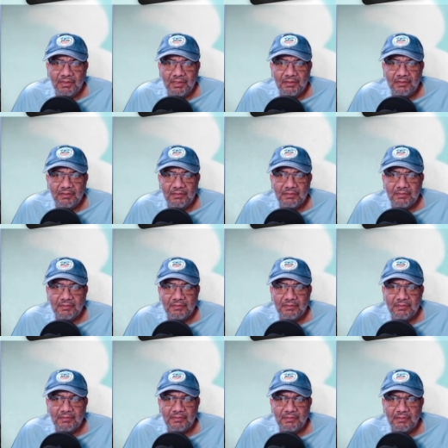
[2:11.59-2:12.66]
Ah?
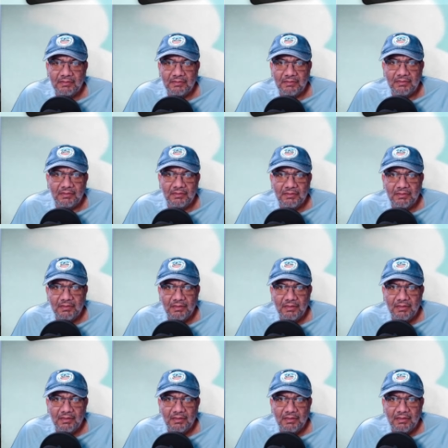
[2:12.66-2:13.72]
Uff
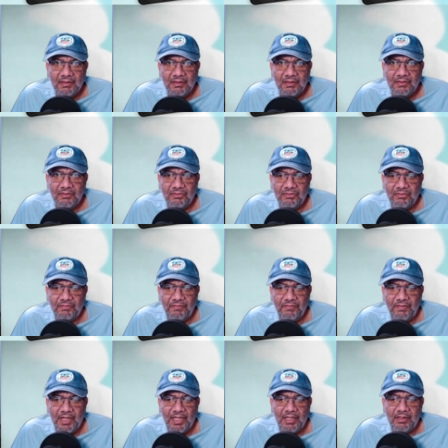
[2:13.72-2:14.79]

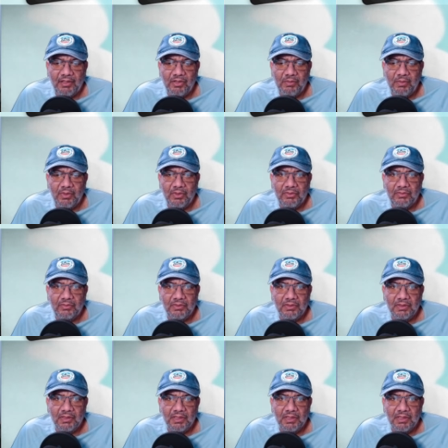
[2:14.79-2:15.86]
sufrí como
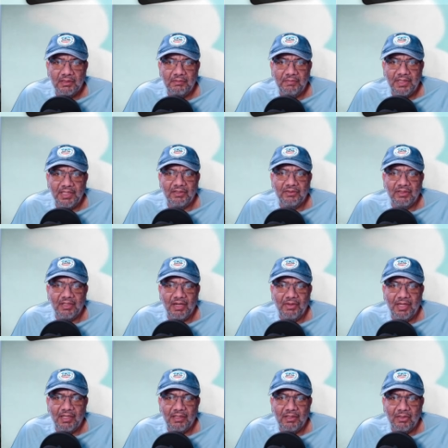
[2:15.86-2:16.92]
nunca. Mira, otra
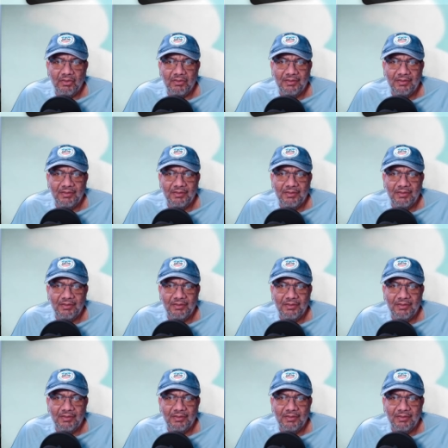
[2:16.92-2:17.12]
vez el clon.